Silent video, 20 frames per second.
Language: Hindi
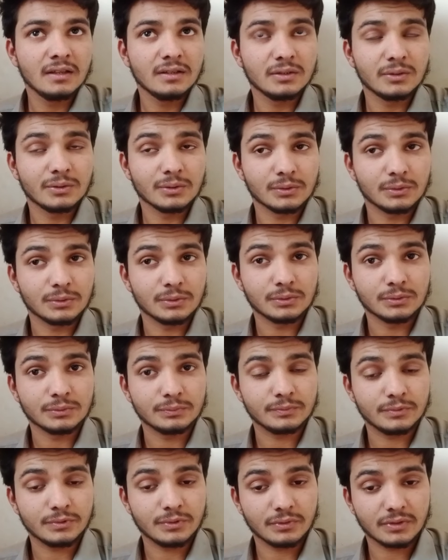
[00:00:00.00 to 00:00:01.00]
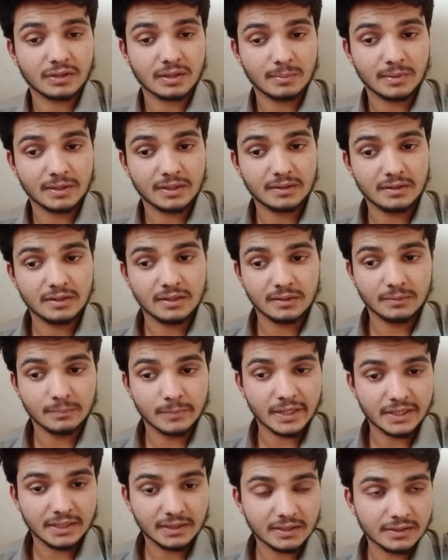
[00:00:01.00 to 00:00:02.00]
तो उसके बाद एक
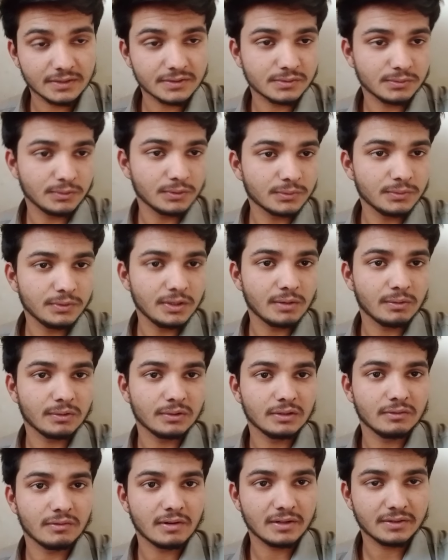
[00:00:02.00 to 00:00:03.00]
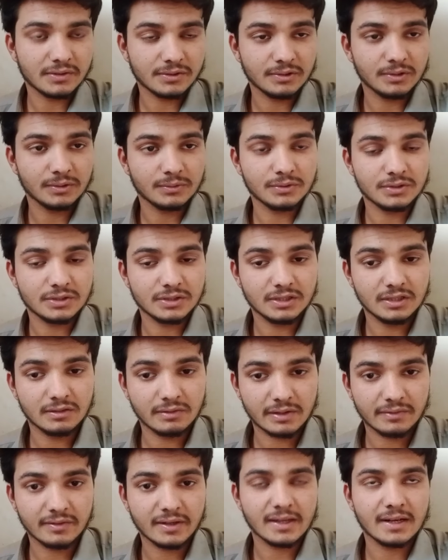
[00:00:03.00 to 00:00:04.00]
मेडिकल स्टोर खुला हुआ था वहाँ से ना कुछ
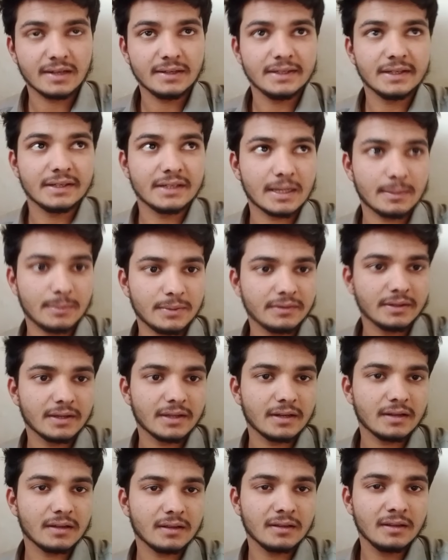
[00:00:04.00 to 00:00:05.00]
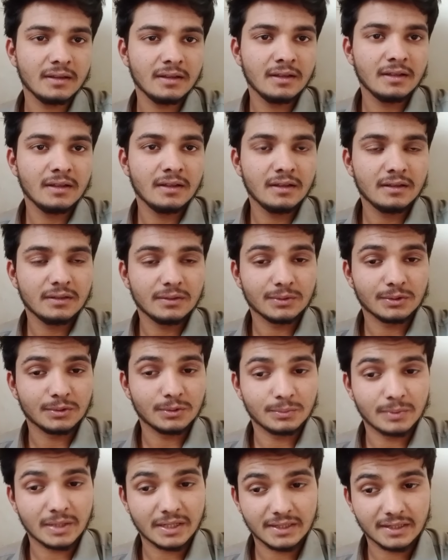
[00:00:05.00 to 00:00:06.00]
दवाई वगैरह लिए टैबलेट वगैरह
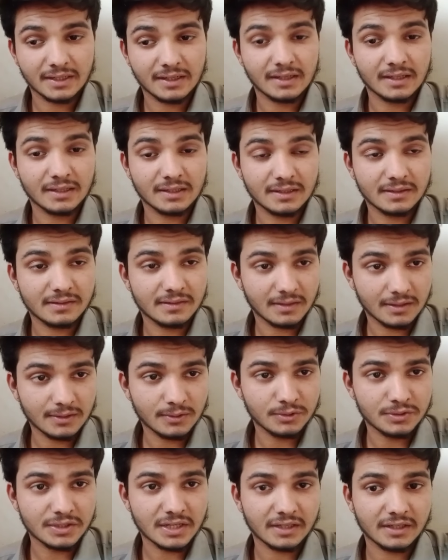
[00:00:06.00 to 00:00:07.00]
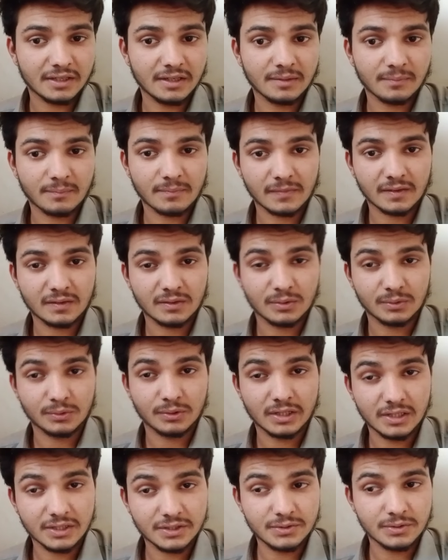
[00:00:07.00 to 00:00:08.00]
तो भाई ने कहा है कि सही हो जाएगी तो
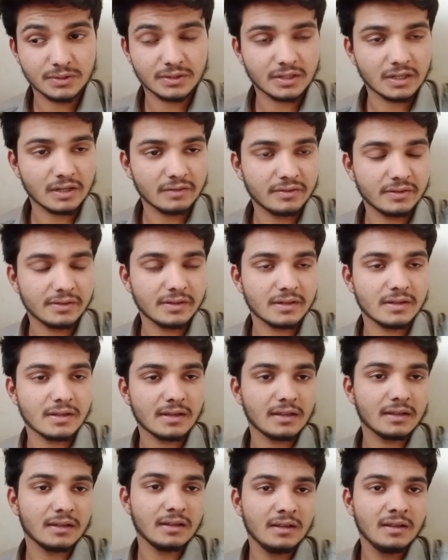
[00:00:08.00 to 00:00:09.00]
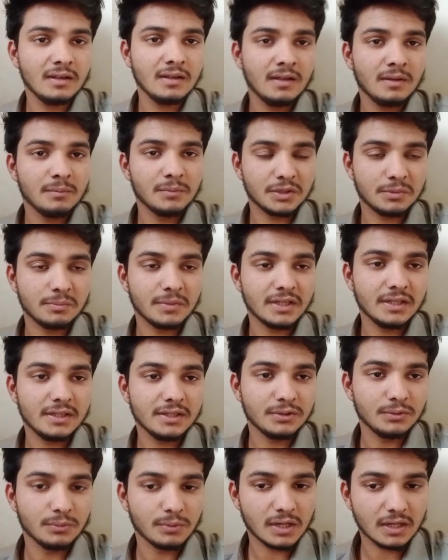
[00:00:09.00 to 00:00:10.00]
एलर्जी ना काफ़ी ज़्यादा है बस मेरे लिए
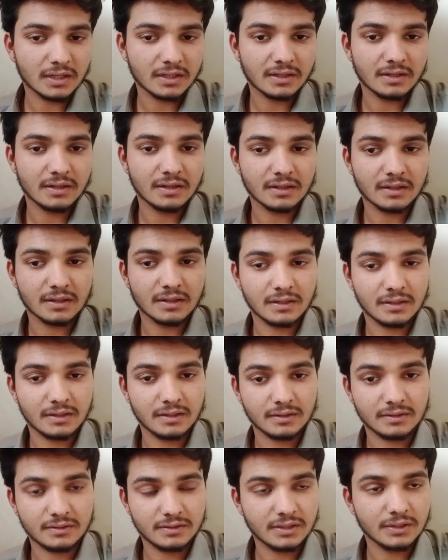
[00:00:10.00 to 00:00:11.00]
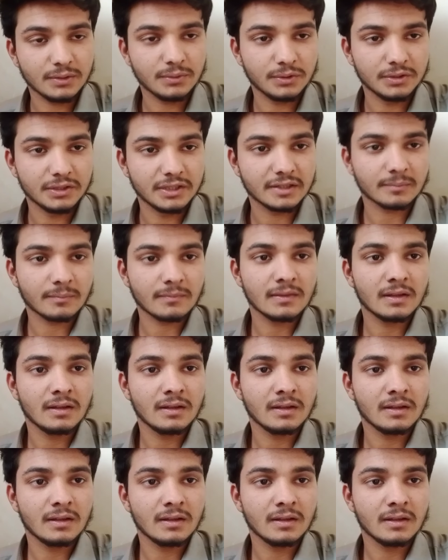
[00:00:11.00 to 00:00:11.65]
दुआ करना कि ठीक हो जाए